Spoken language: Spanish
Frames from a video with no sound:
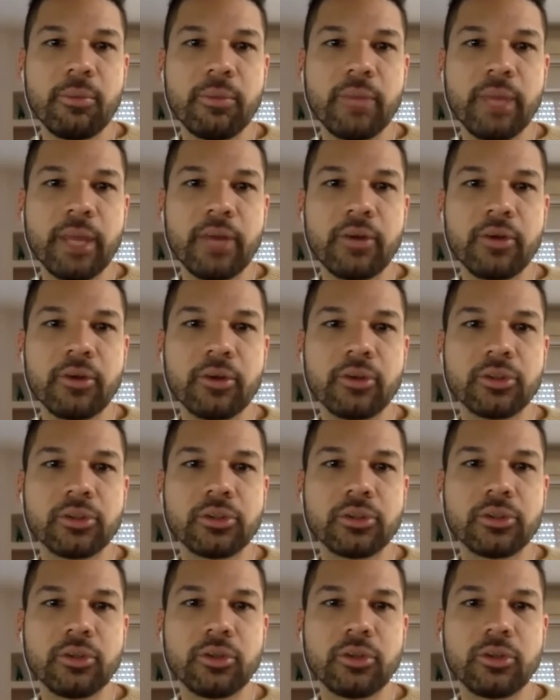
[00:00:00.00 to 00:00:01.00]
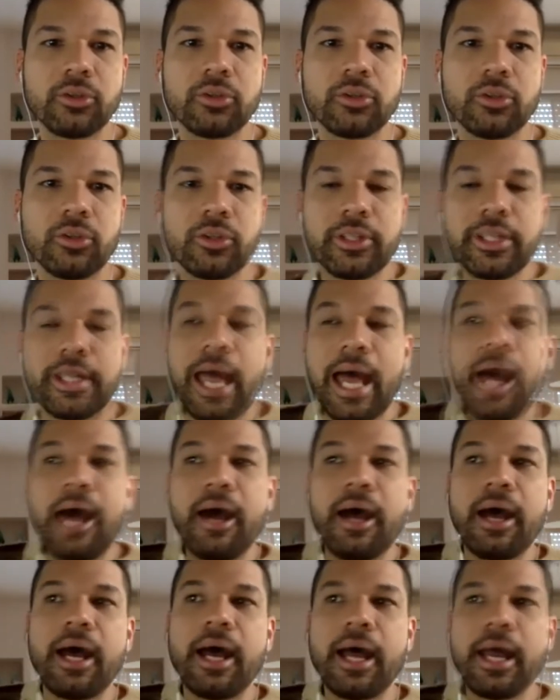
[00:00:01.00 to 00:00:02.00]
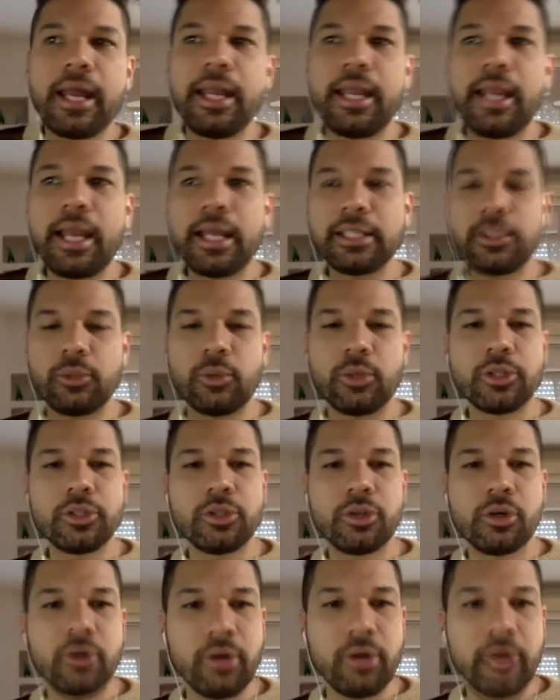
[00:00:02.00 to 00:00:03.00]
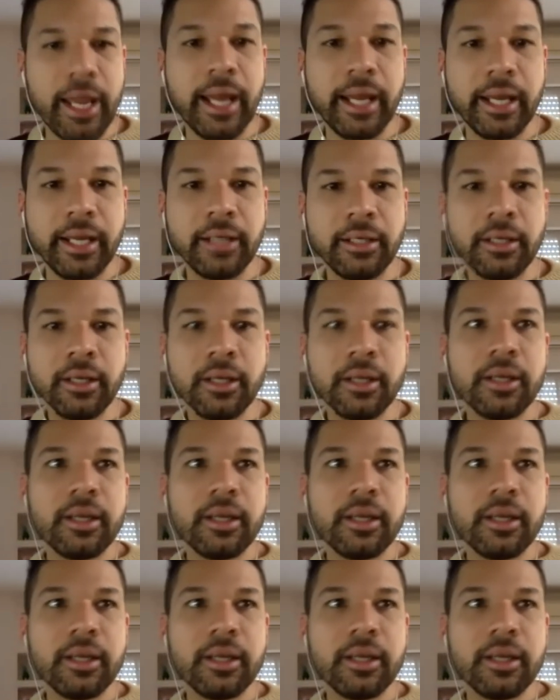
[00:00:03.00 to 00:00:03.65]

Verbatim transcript: que nos, nos, da la situación online,